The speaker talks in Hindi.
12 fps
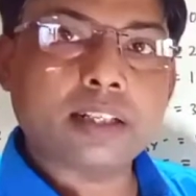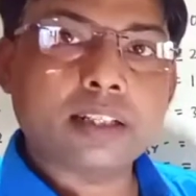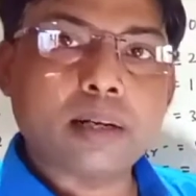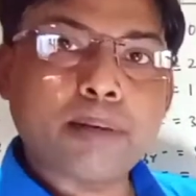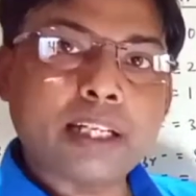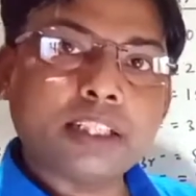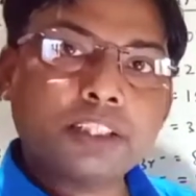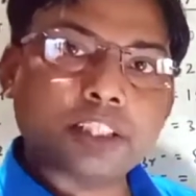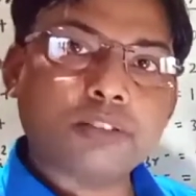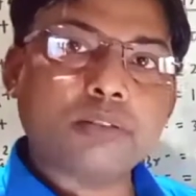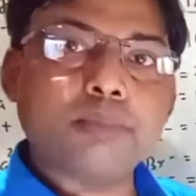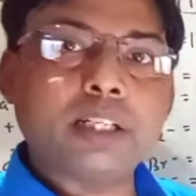कंबाइंड
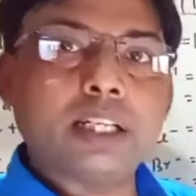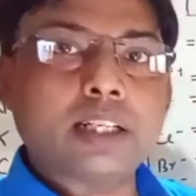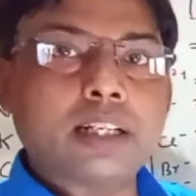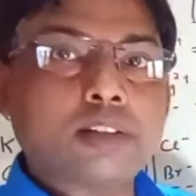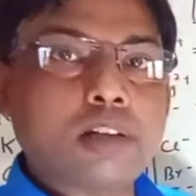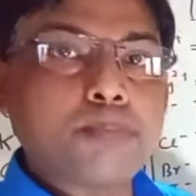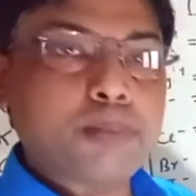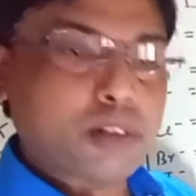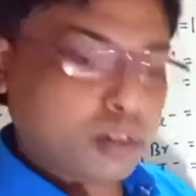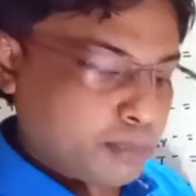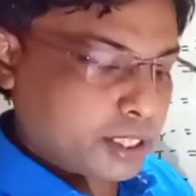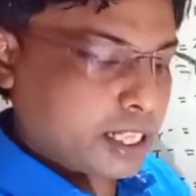स्टेट में मिलेगा
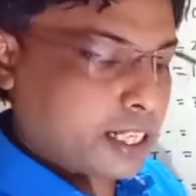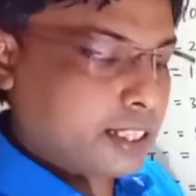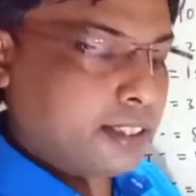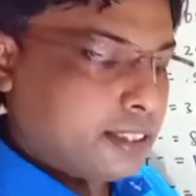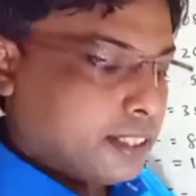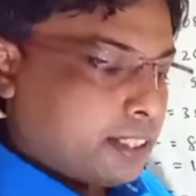कंपाउंड में क्या है ना